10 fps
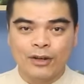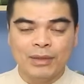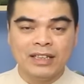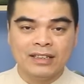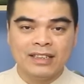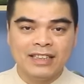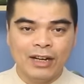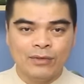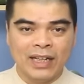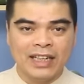Còn bây giờ xin
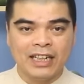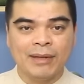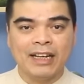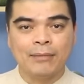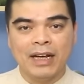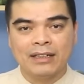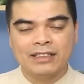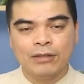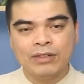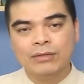chào và hẹn gặp lại các bạn
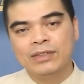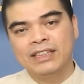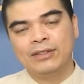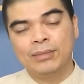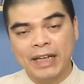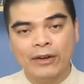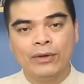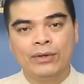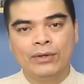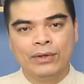trong những video tiếp theo.
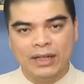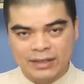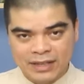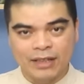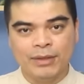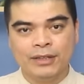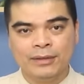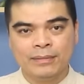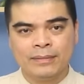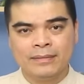À, xin cảm ơn.